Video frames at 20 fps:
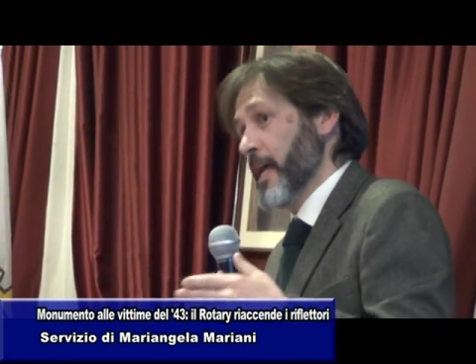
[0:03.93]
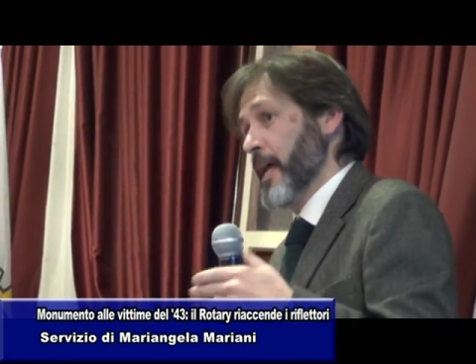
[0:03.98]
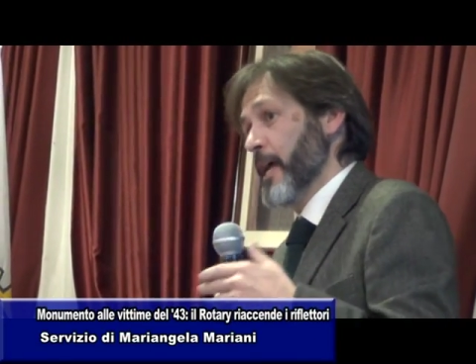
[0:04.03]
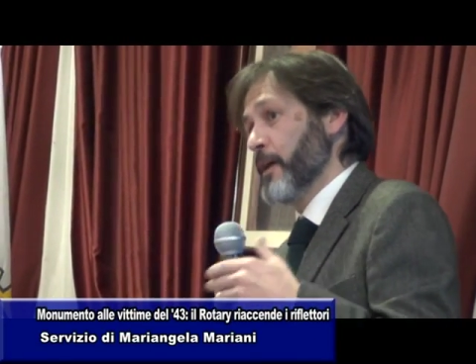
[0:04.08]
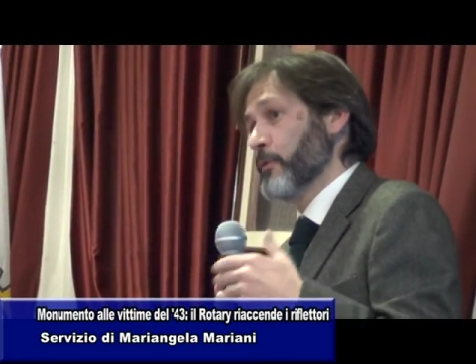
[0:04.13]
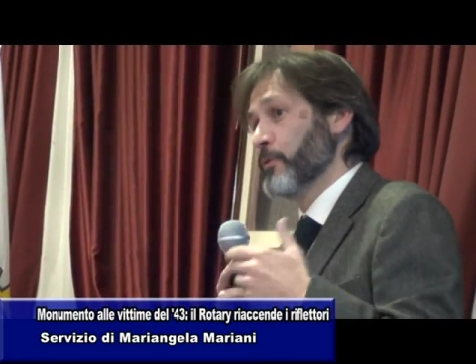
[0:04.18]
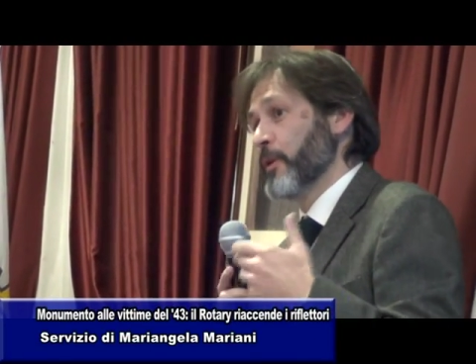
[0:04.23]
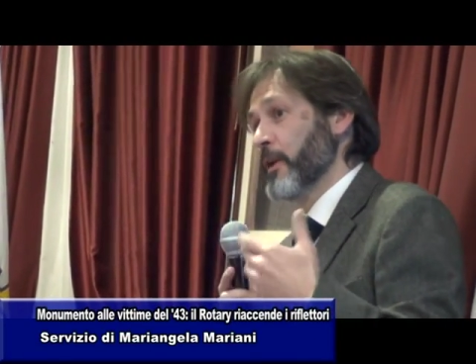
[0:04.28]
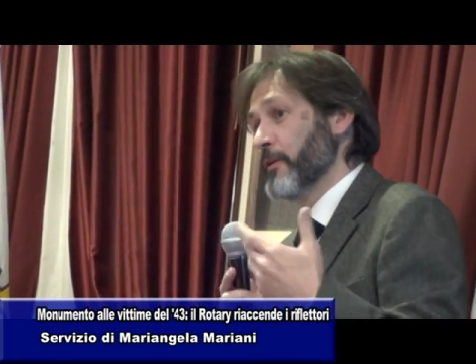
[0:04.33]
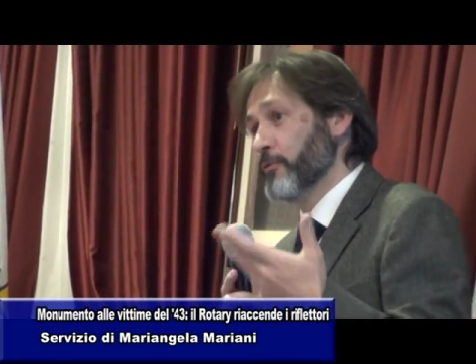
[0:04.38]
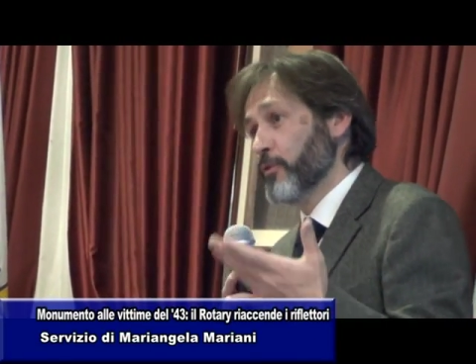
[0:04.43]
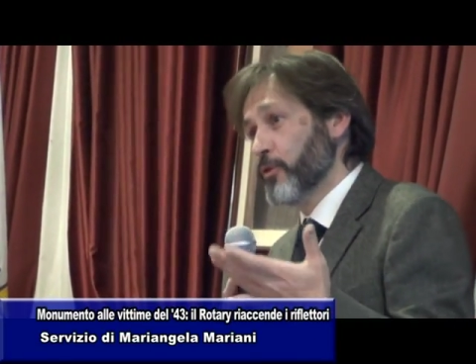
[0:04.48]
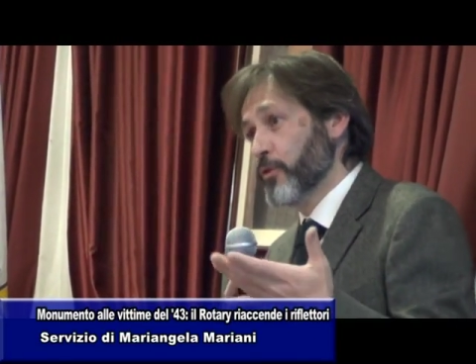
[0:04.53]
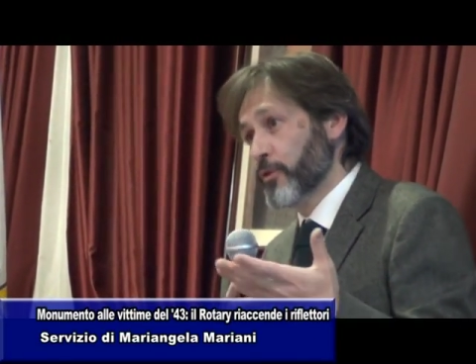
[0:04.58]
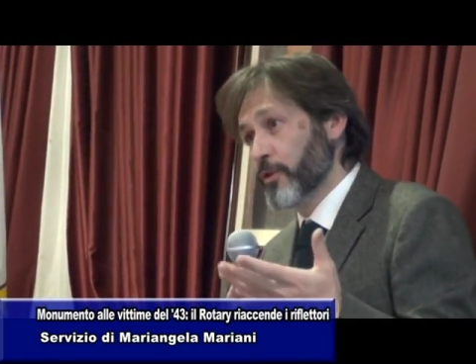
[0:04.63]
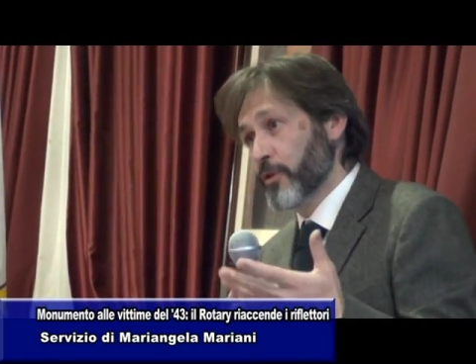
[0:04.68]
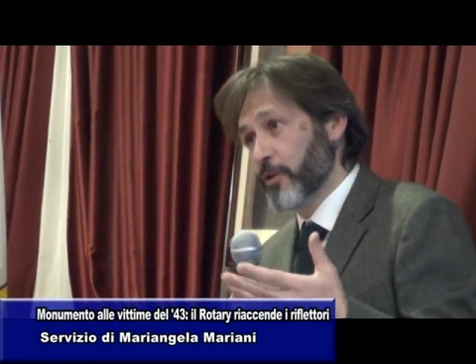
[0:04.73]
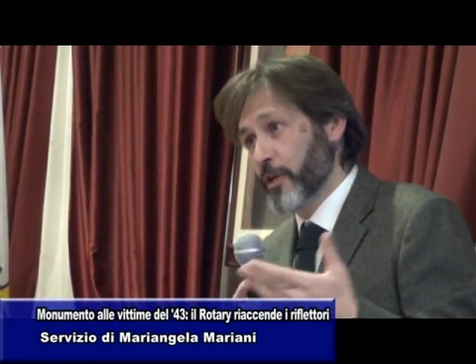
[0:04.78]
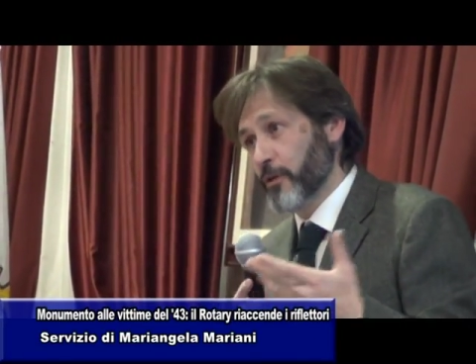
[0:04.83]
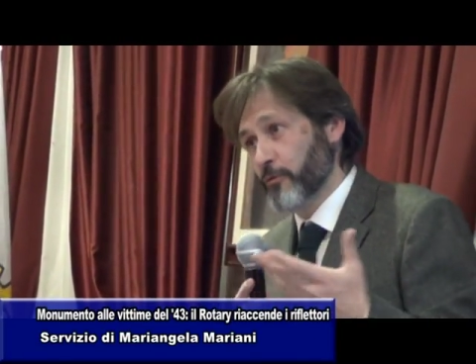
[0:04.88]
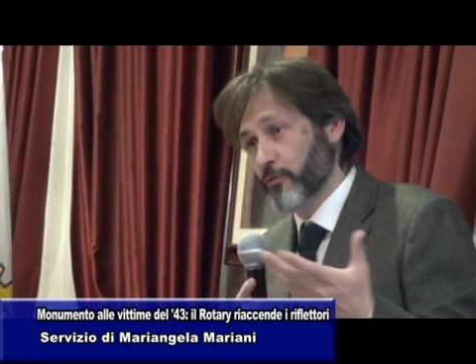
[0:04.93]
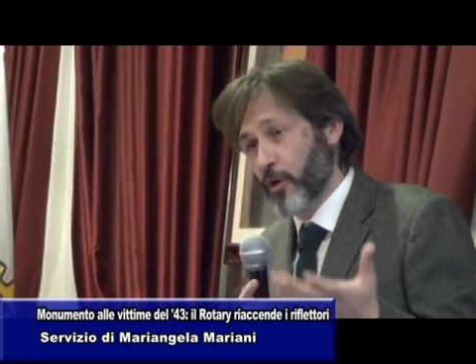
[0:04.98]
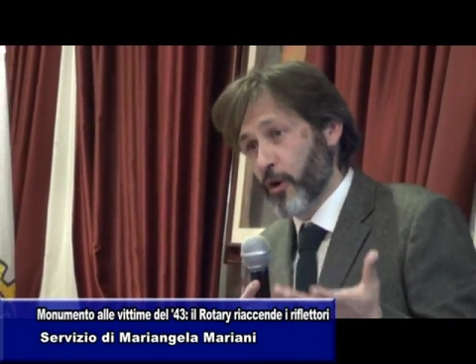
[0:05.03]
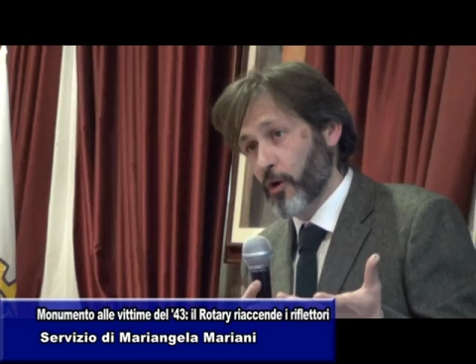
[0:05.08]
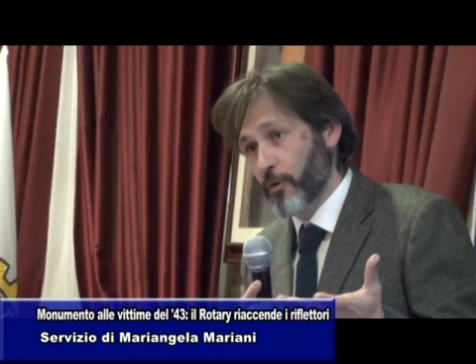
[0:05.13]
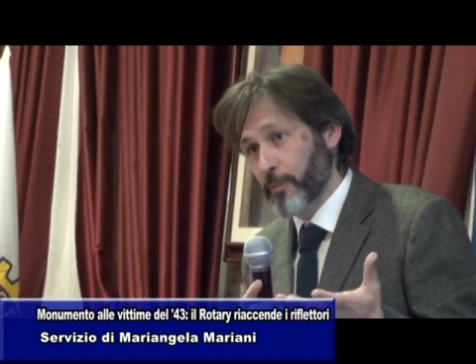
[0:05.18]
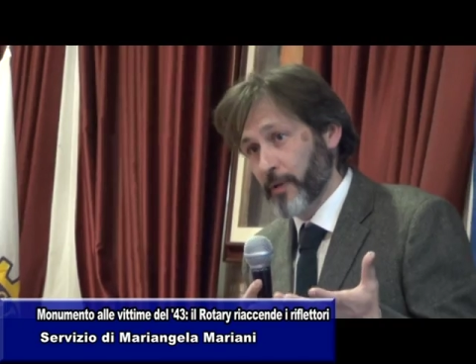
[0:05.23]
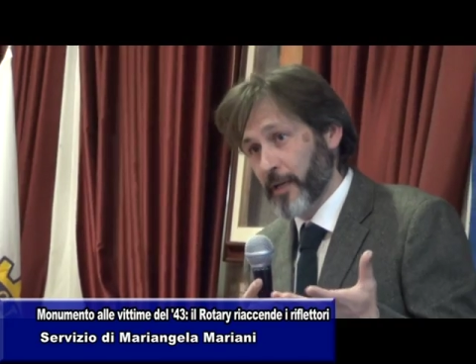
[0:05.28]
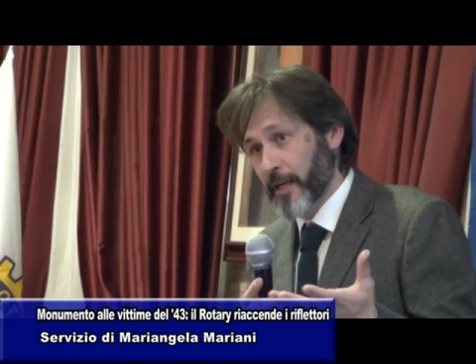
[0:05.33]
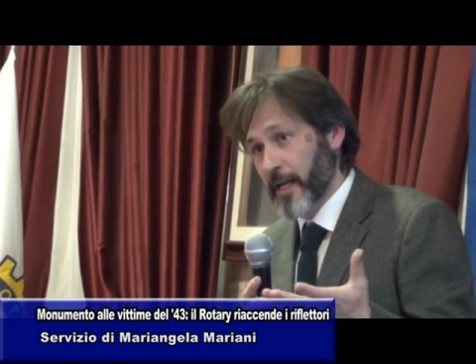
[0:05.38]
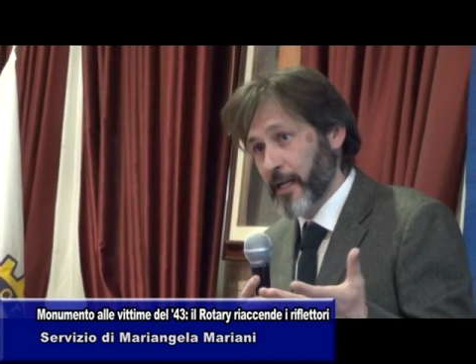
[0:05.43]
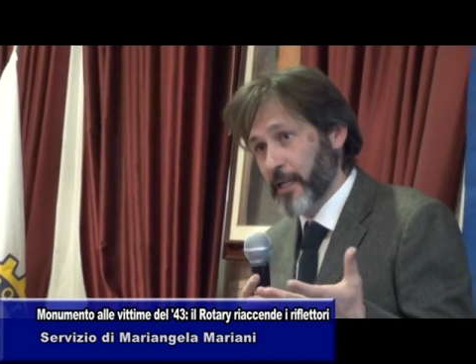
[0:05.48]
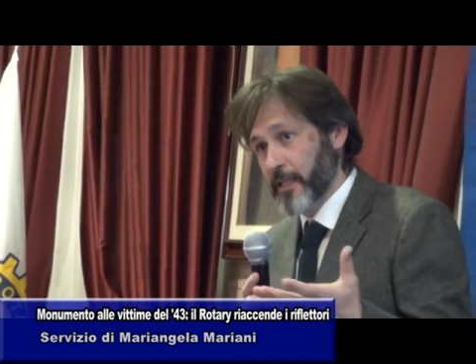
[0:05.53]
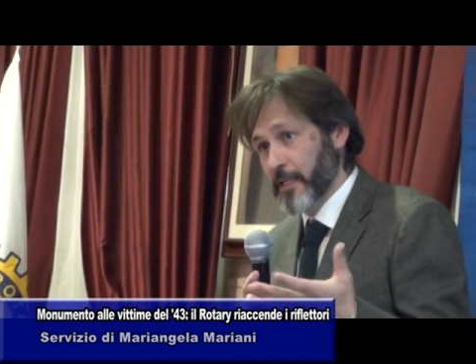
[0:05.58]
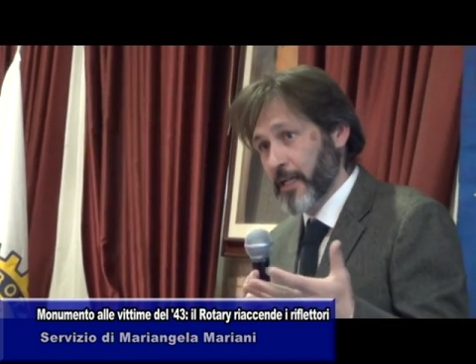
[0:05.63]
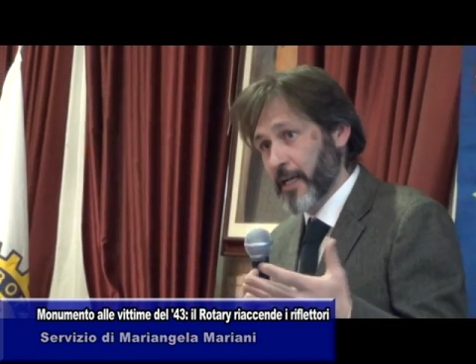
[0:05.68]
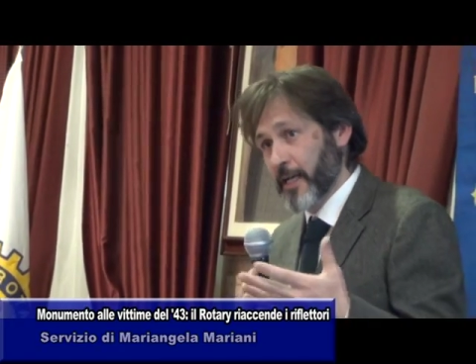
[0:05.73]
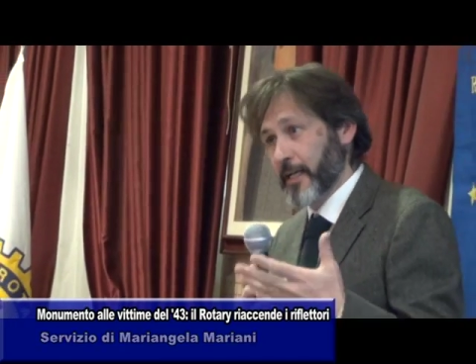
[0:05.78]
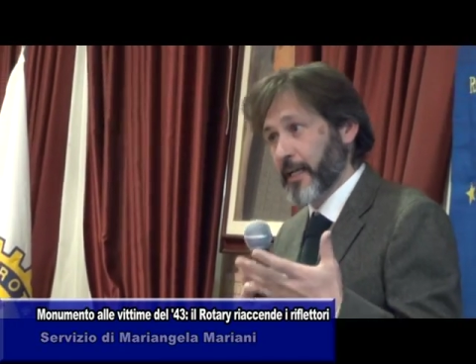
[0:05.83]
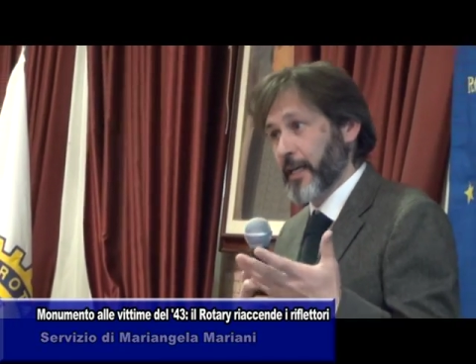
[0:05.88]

è un lavoro, è un'opera a